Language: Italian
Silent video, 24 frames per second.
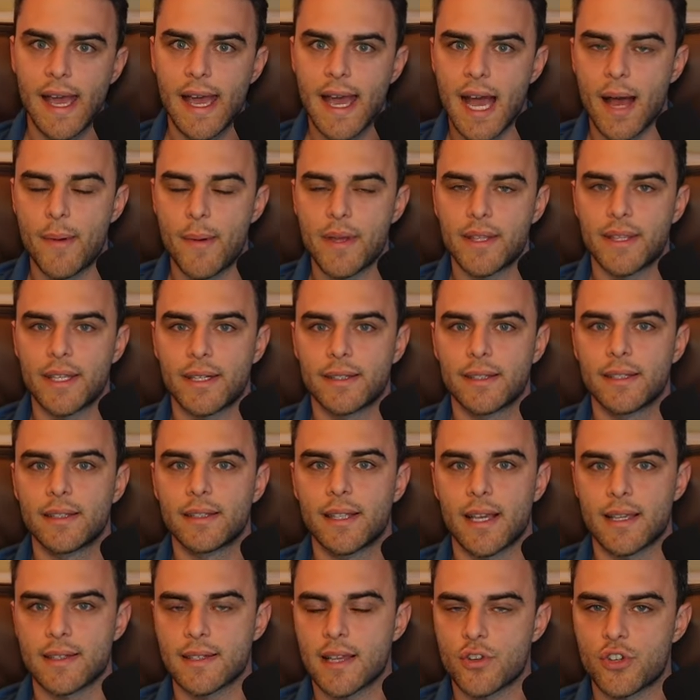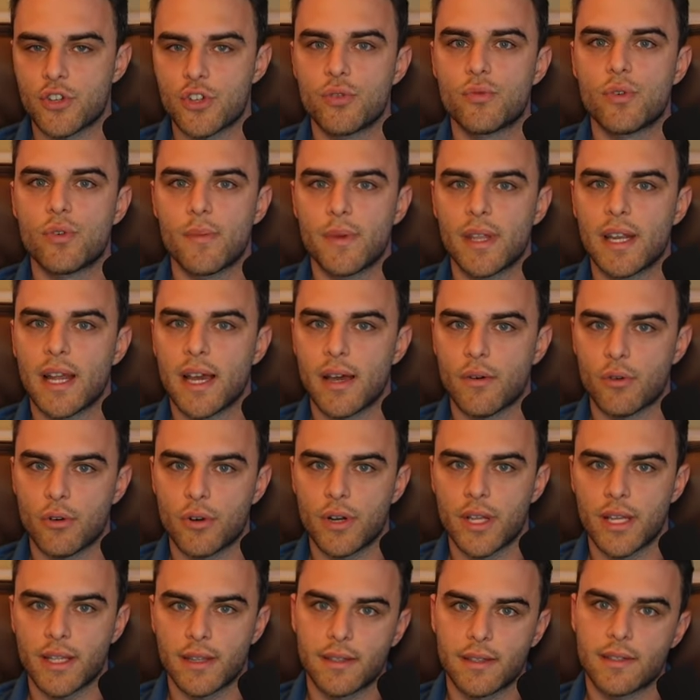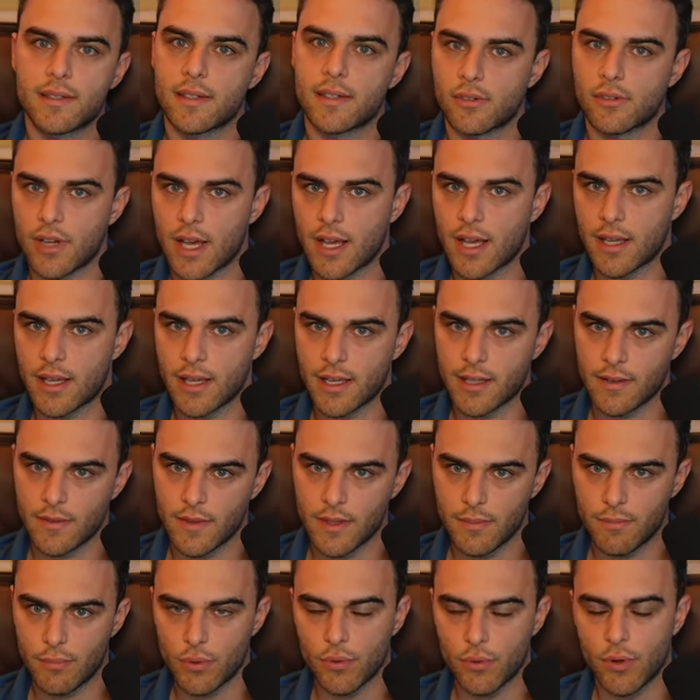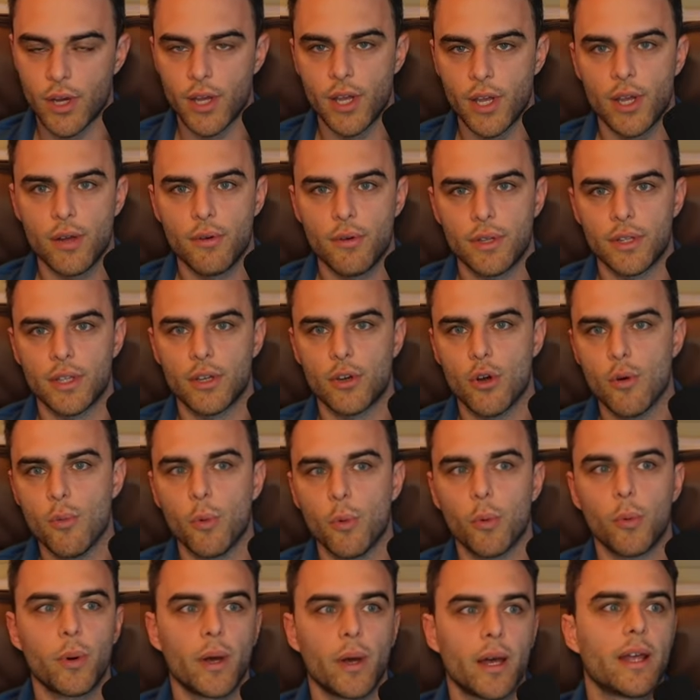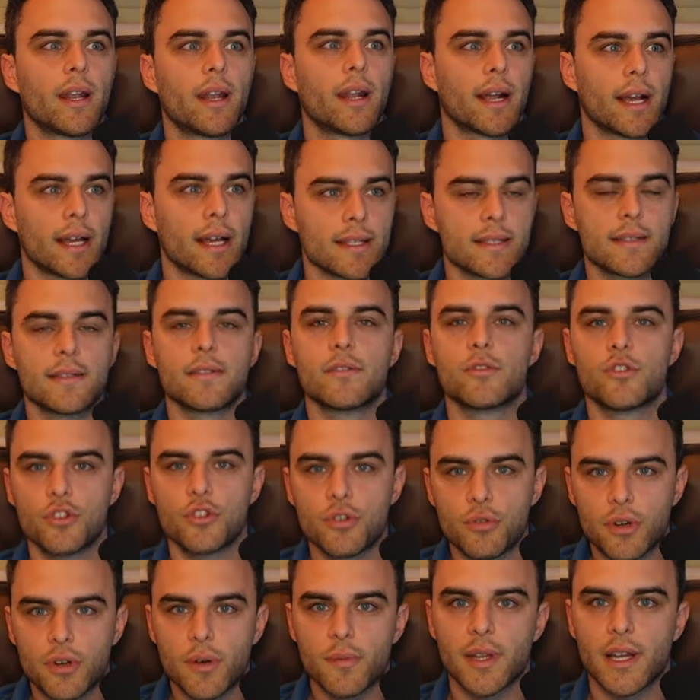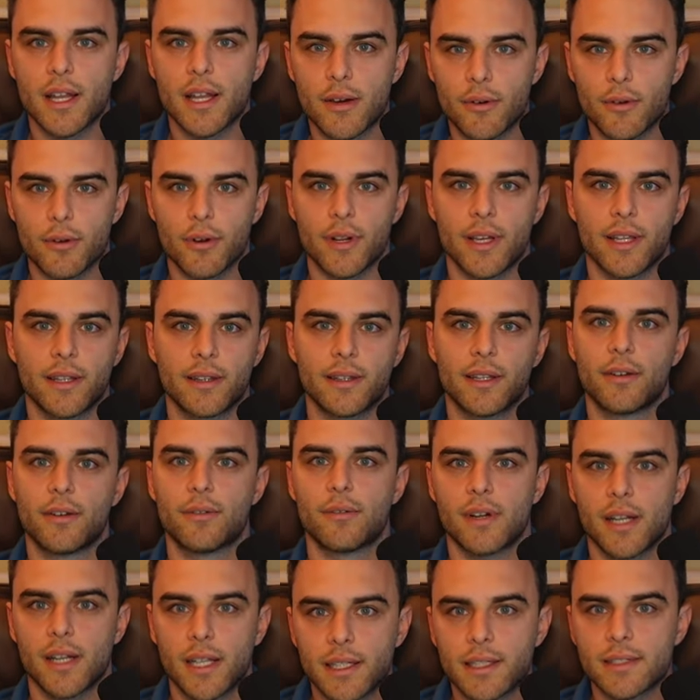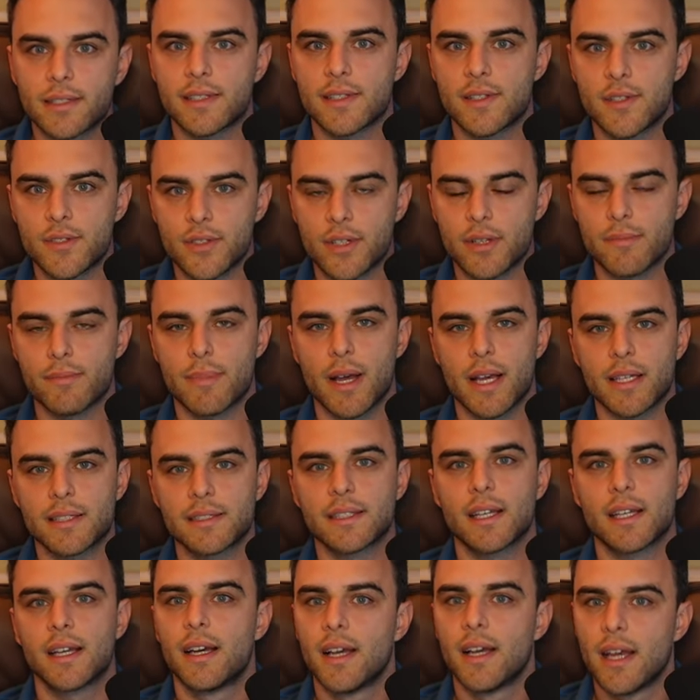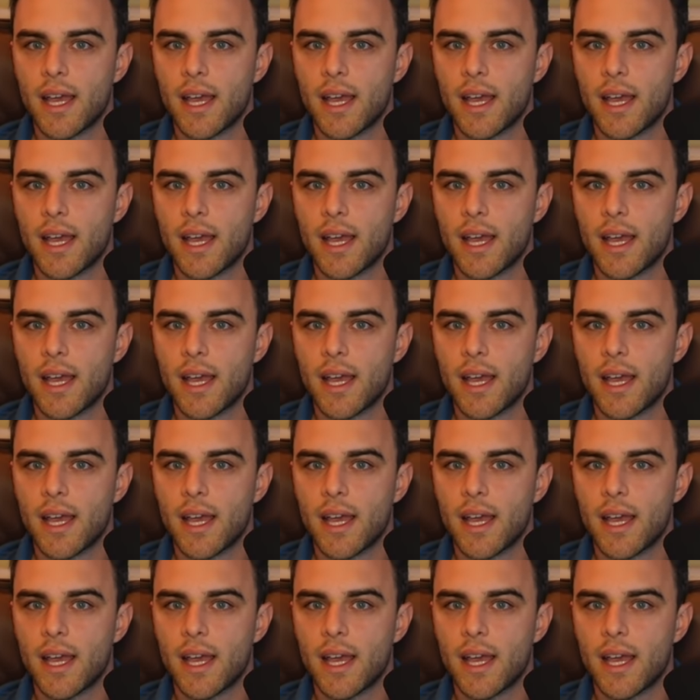a metterti in tasca 5.000 euro netti se non anche di più quindi comunque ragazzi 5.000 euro netti con una tassazione bassa